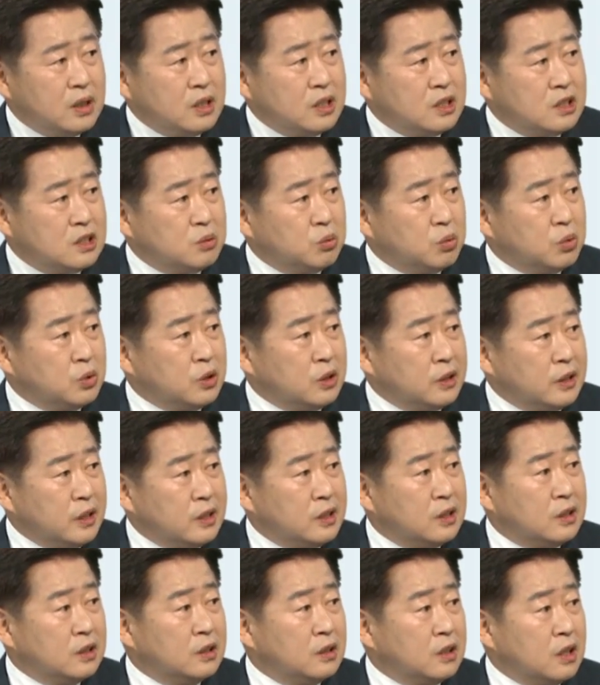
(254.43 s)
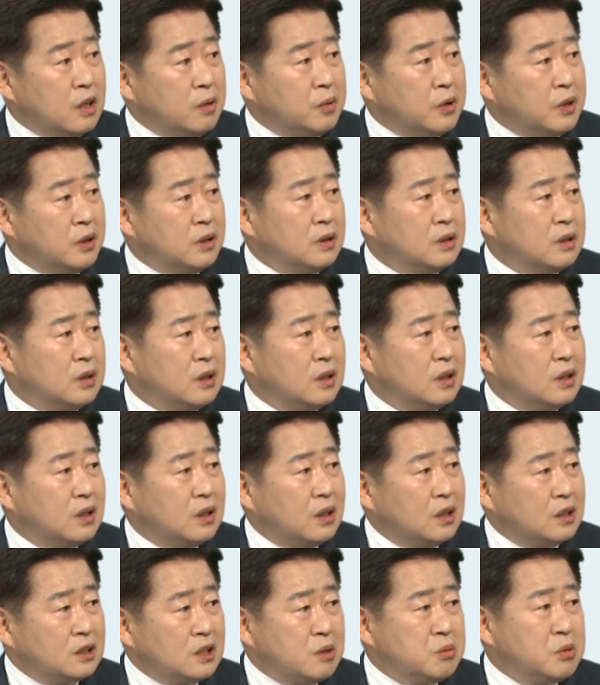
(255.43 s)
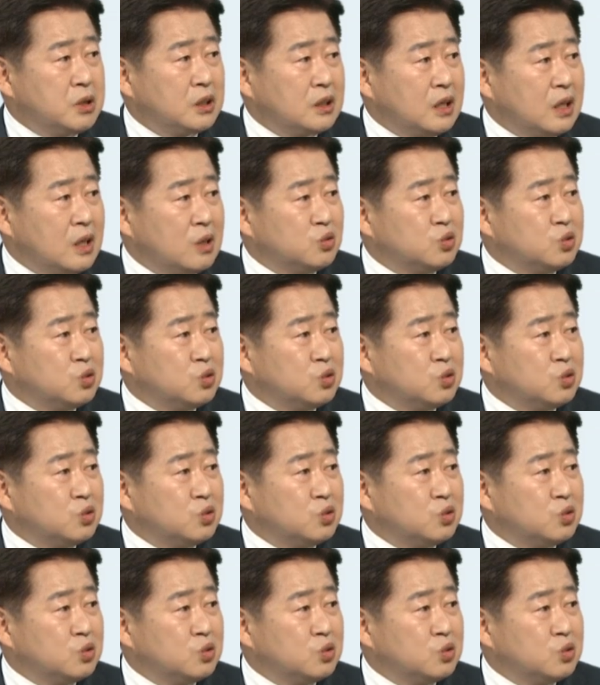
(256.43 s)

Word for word: 25년 내년 되면 3억 어, 달러